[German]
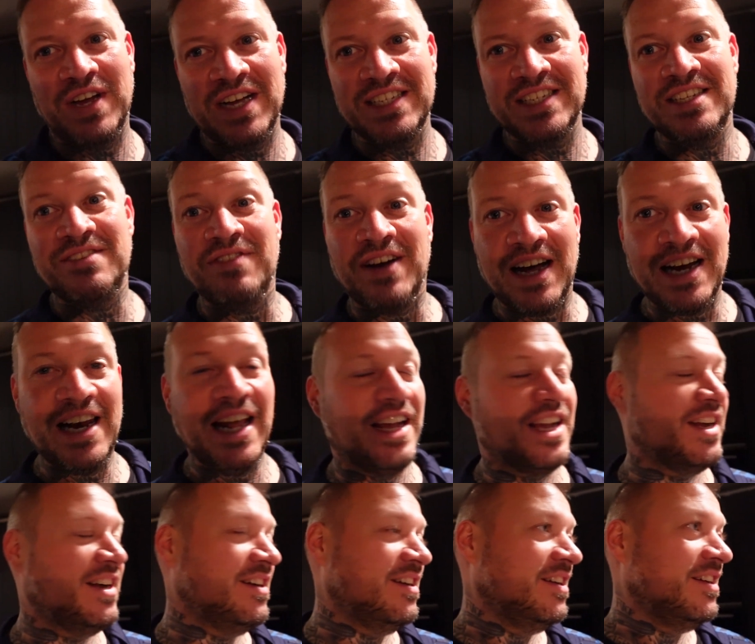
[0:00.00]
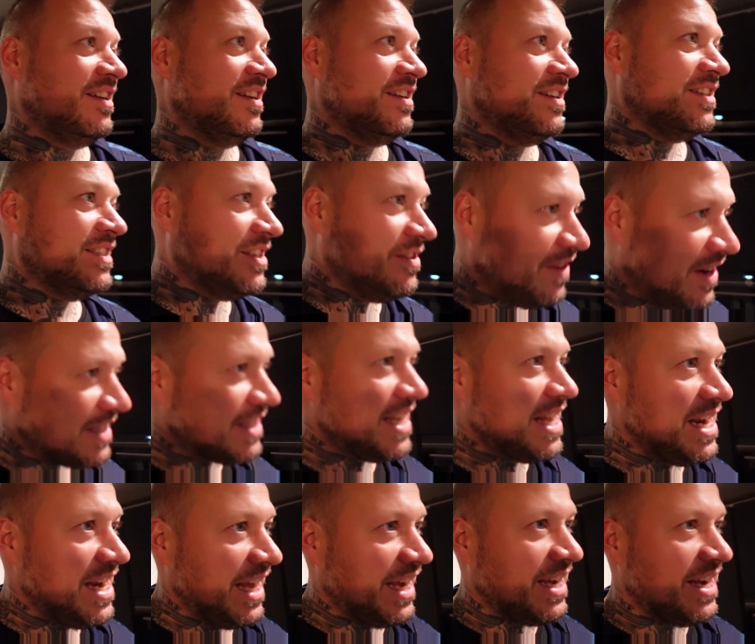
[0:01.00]
war sie, war lecker. Sie war Boah,
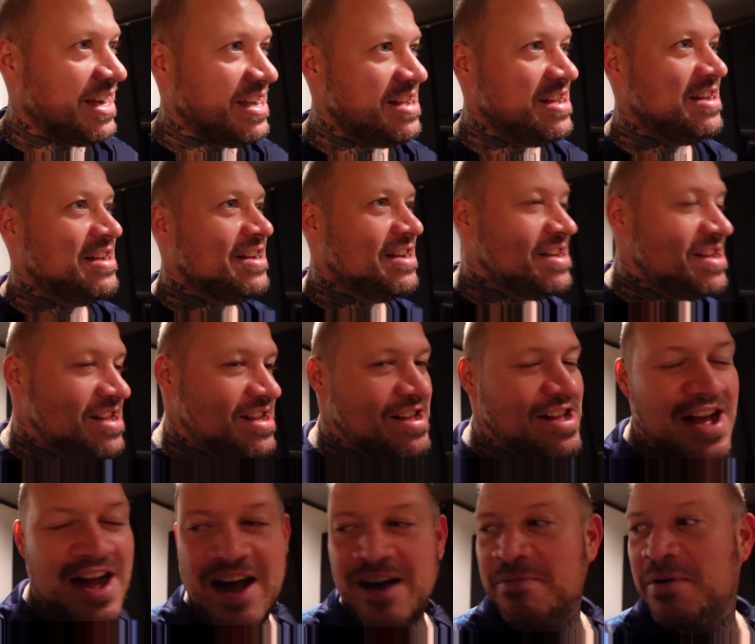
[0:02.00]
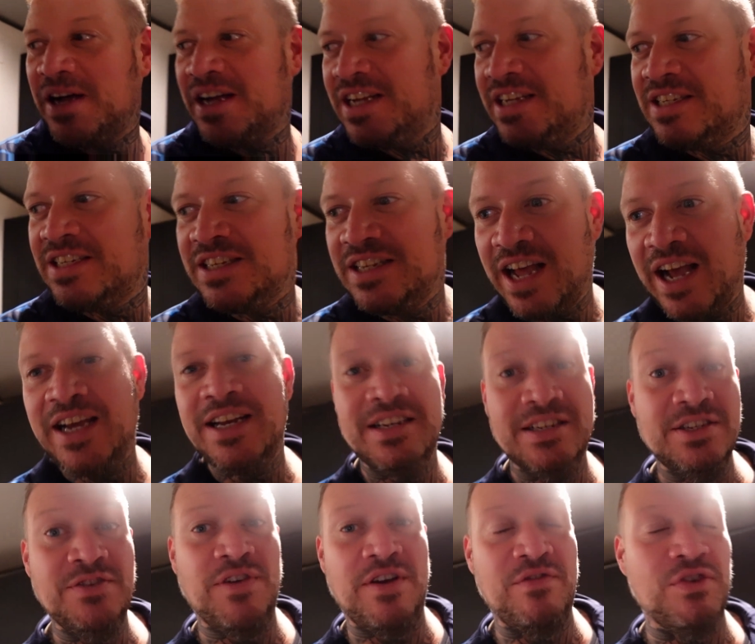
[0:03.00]
sehr lecker. Ich wollte gerade sagen. Aber es, nein,
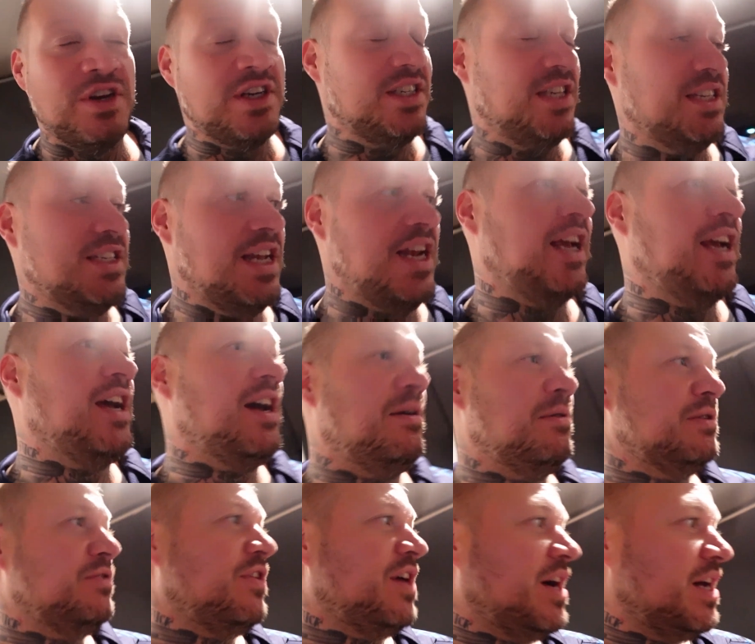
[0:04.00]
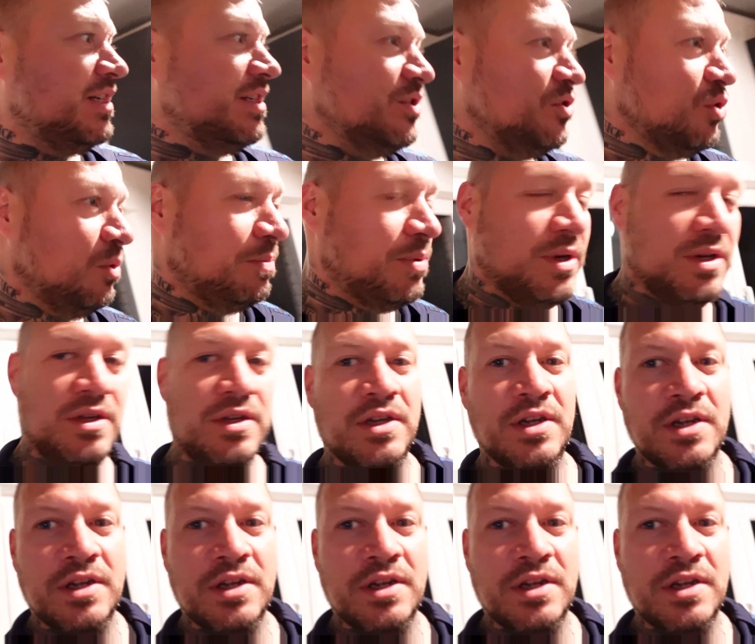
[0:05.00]
sie war wirklich sehr, sehr lecker, aber es war halt eine Suppe.